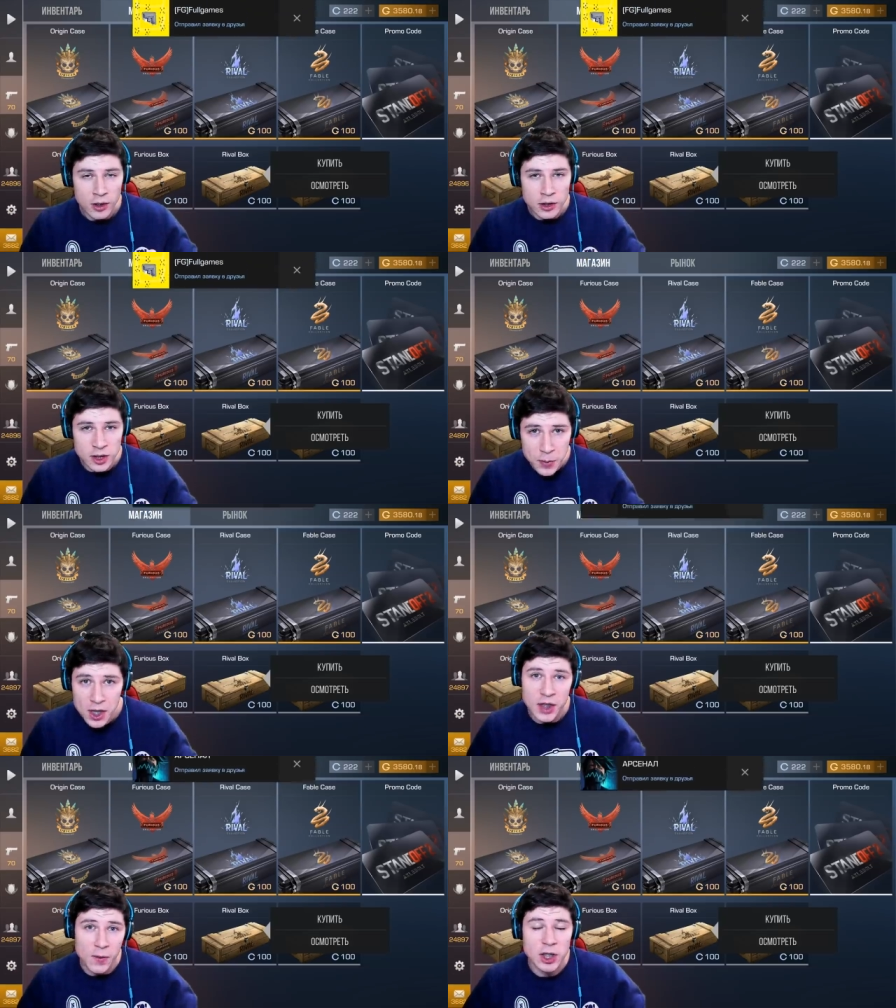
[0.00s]

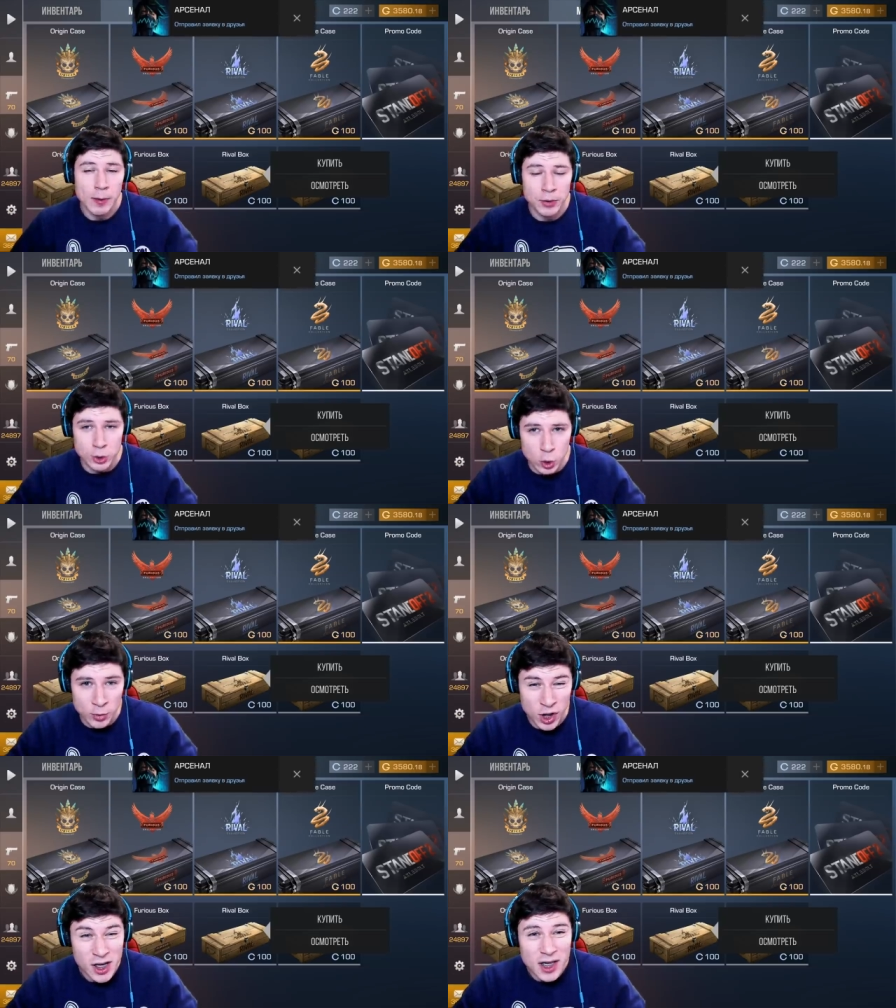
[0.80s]
Теперь давайте
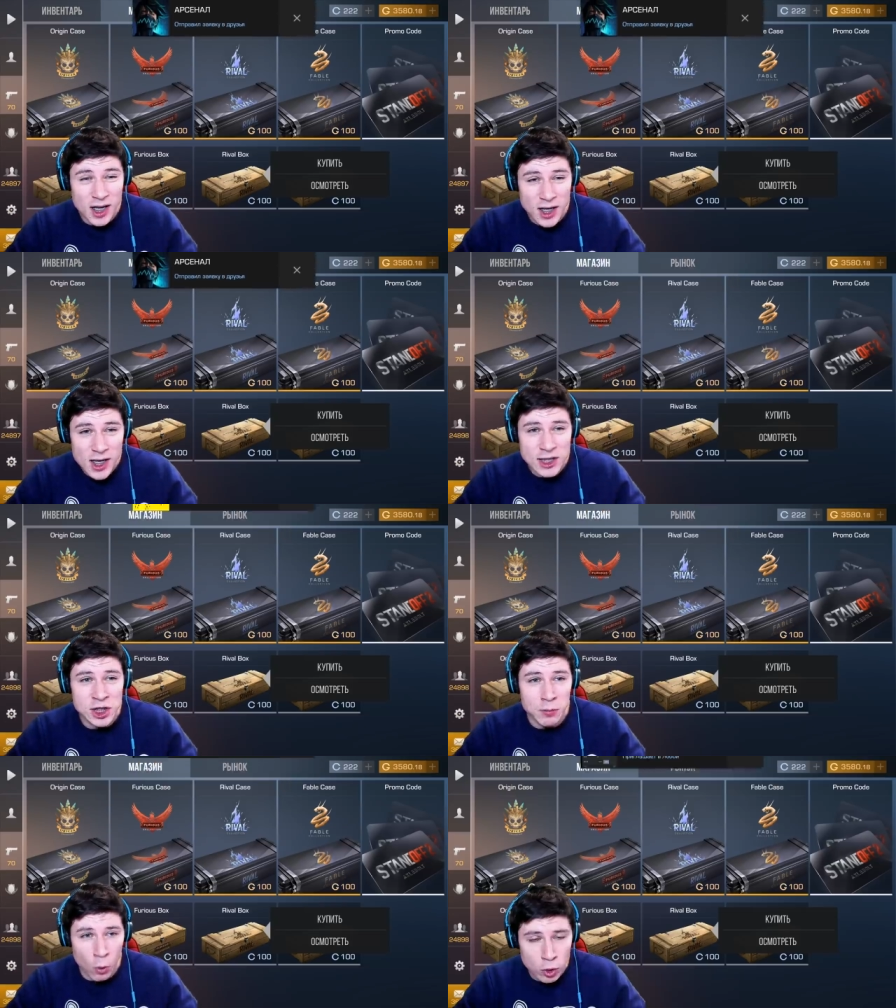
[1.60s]
поподробней. Какие
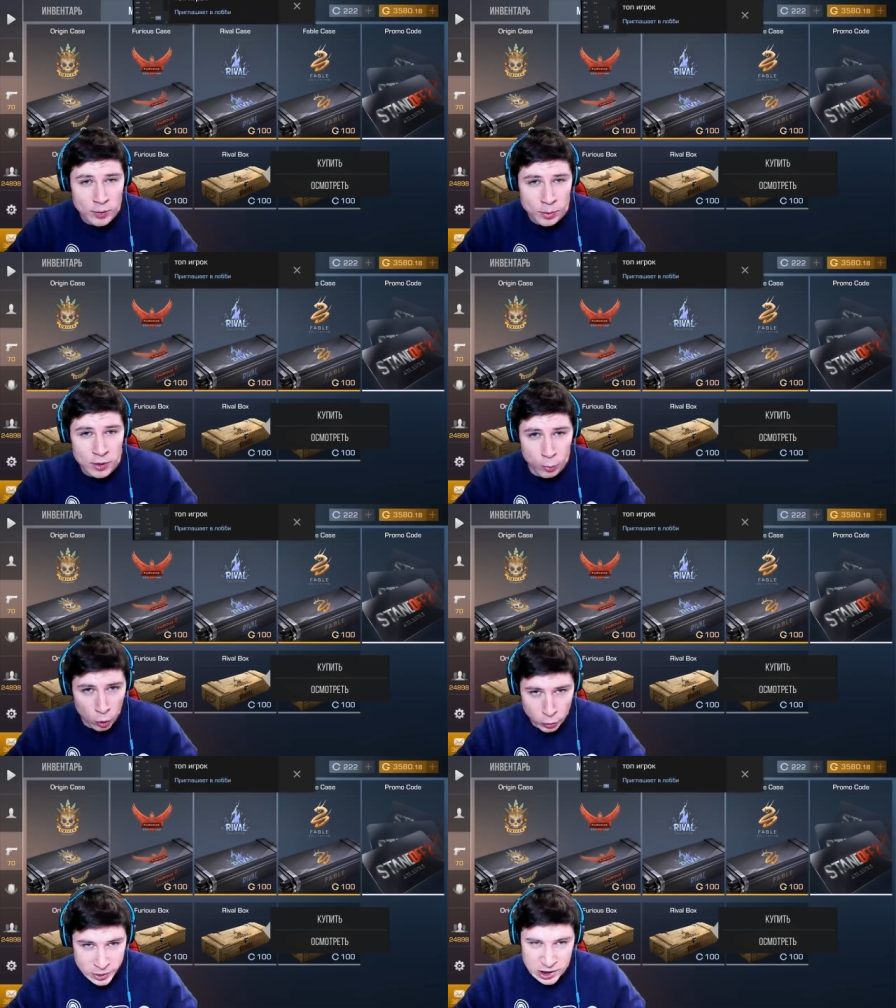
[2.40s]
же могут быть
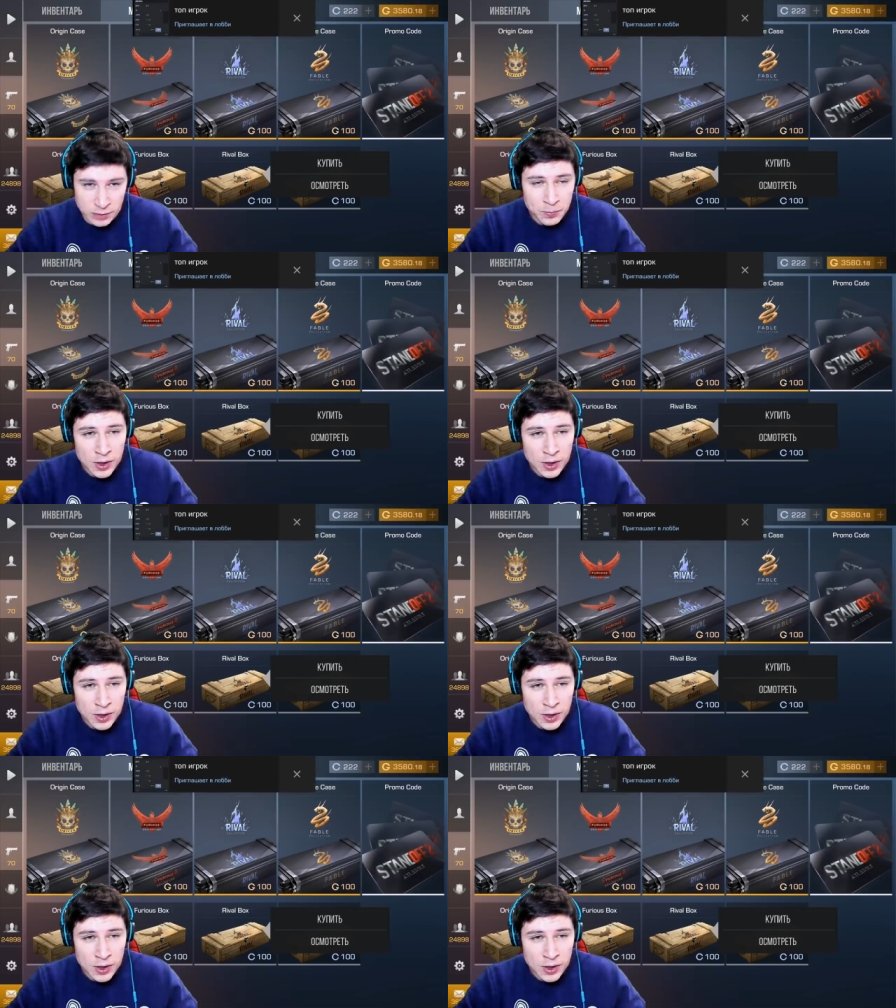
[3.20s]
бонусы?